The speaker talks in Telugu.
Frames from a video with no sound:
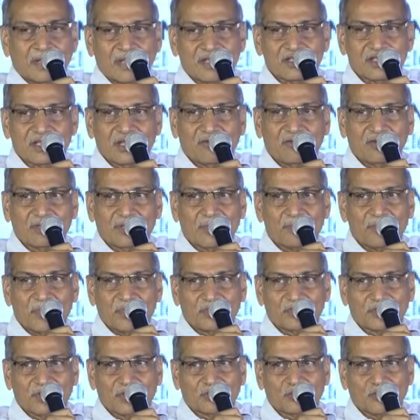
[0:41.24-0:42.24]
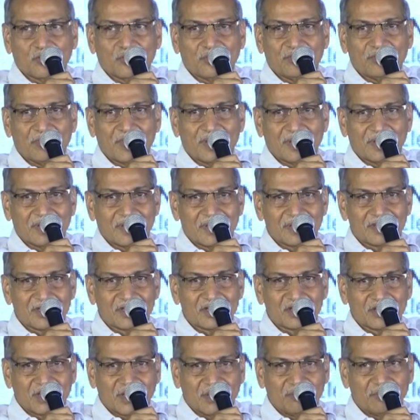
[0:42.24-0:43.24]
అలాంటి ఆశావాదం పట్టుదలతో ఇవాళ
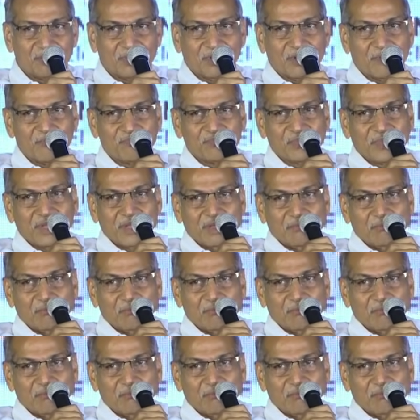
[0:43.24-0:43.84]
నేషనలిస్ట్ హబ్